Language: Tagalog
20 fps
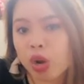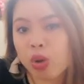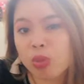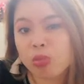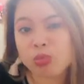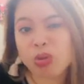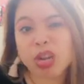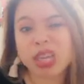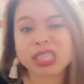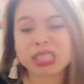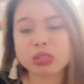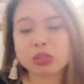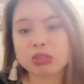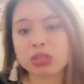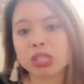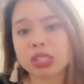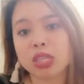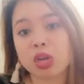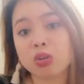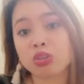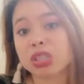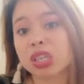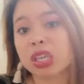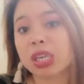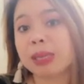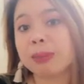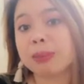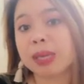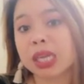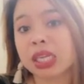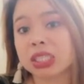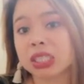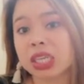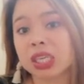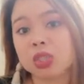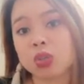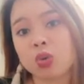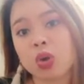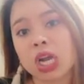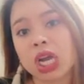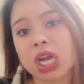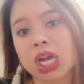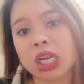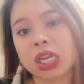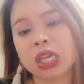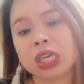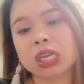Akong buhaton, isa ko siyang i-mix ang duha.